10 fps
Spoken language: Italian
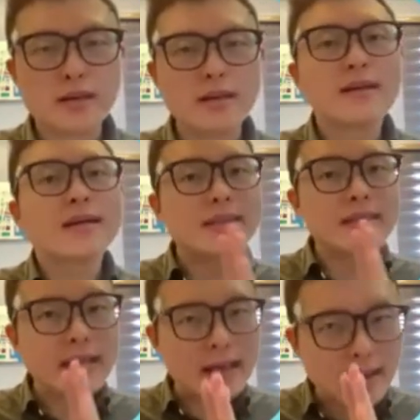Quindi
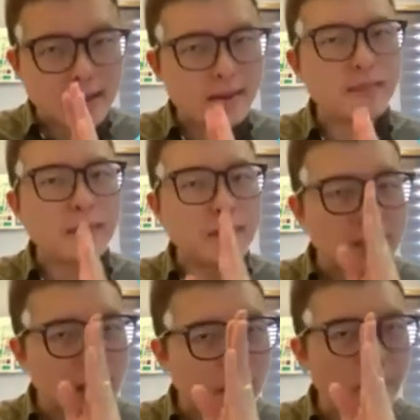quando la gente
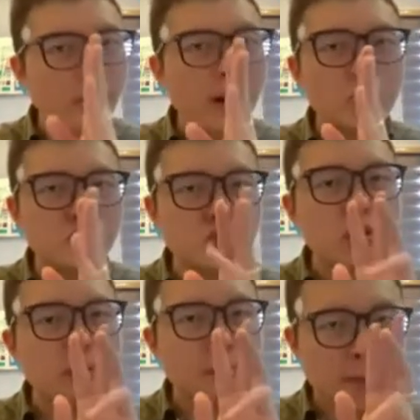
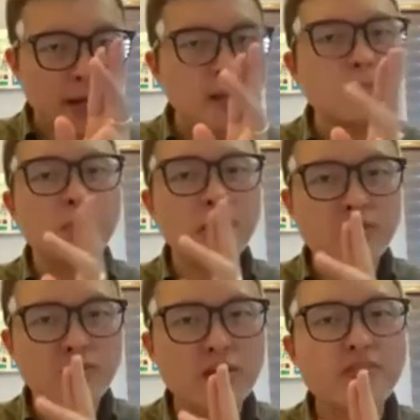si
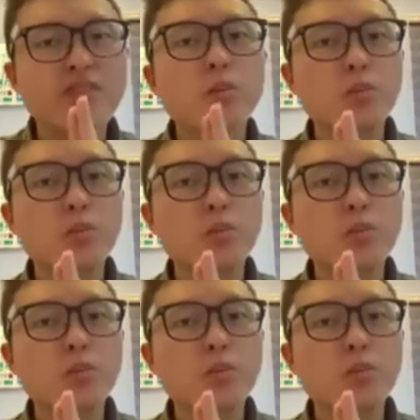domanda